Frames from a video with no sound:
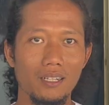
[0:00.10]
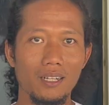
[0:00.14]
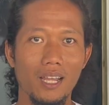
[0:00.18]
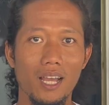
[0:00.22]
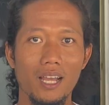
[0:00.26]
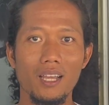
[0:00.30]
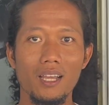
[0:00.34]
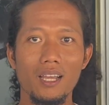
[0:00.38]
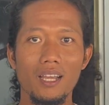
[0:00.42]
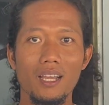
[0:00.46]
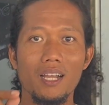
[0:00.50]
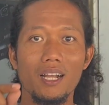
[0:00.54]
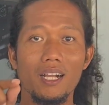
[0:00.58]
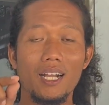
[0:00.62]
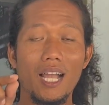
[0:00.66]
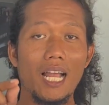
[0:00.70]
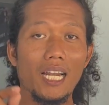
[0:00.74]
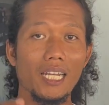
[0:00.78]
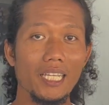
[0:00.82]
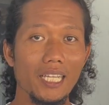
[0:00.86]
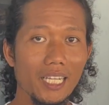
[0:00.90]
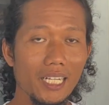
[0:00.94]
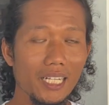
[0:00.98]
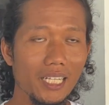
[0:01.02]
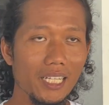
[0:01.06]
Nah,
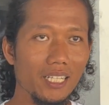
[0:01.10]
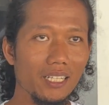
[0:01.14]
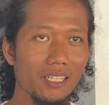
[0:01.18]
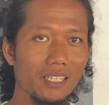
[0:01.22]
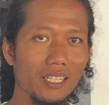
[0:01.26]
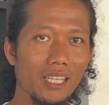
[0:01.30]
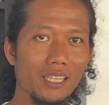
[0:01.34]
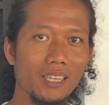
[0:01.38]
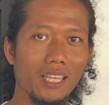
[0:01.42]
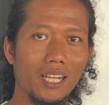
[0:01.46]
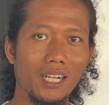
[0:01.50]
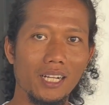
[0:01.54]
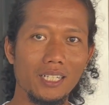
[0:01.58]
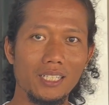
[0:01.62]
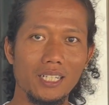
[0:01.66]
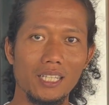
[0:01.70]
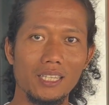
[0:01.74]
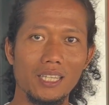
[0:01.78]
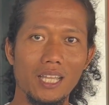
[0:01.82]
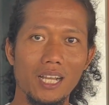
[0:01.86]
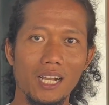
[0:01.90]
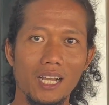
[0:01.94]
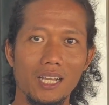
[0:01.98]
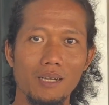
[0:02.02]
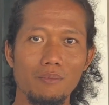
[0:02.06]
kali ini kita
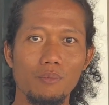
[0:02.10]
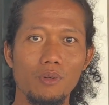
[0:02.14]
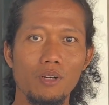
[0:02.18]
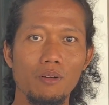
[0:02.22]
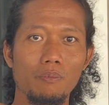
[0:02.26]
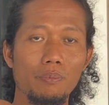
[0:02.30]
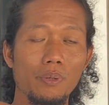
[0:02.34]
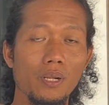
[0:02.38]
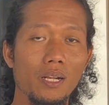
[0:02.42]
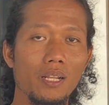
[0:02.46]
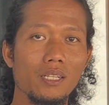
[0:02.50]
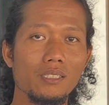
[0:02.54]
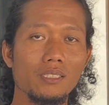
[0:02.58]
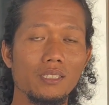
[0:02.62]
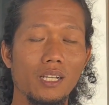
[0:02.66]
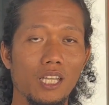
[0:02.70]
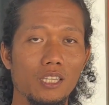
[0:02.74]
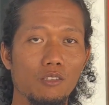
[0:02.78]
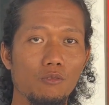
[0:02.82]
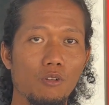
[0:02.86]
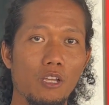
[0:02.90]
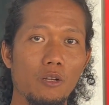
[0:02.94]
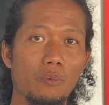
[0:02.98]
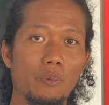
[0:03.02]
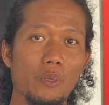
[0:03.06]
kedatangan mobil yang
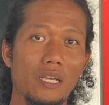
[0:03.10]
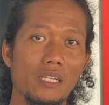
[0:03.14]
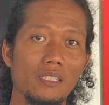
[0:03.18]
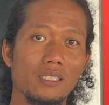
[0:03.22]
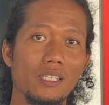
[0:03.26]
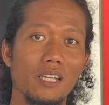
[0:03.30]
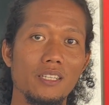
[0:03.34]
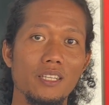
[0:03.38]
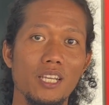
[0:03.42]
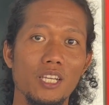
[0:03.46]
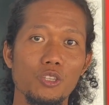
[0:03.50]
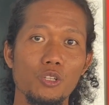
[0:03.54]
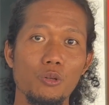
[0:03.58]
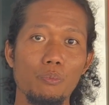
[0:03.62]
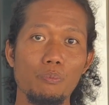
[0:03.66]
sangat luar biasa yaitu